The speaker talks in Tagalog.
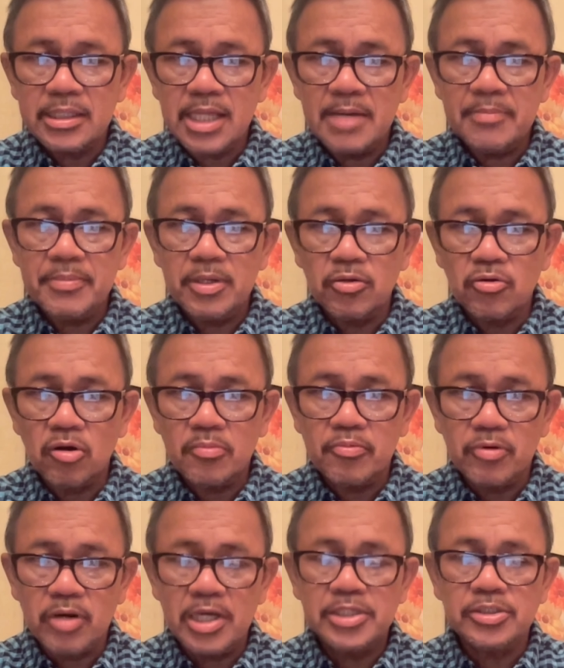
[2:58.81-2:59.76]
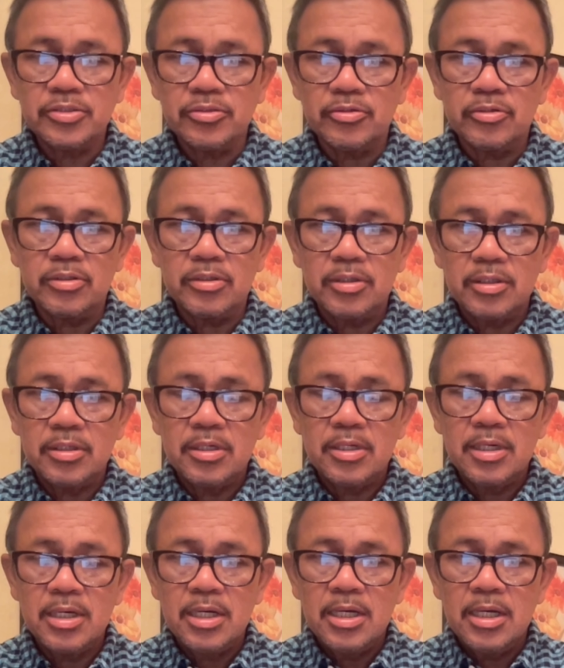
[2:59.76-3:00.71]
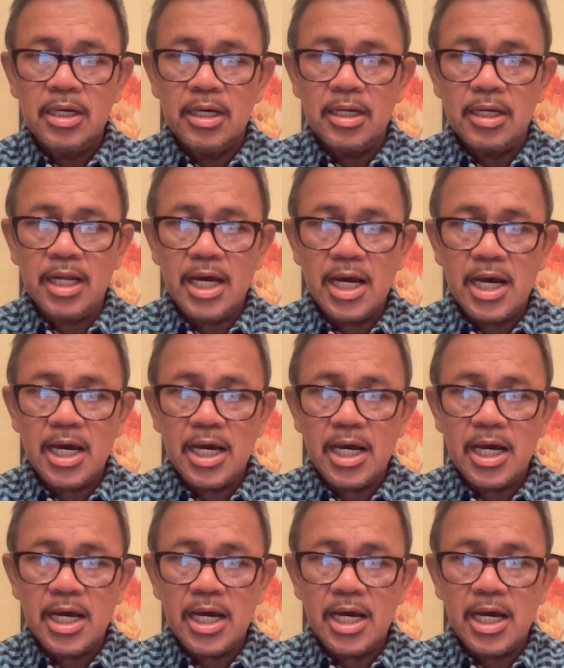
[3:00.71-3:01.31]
Tape Incorporation na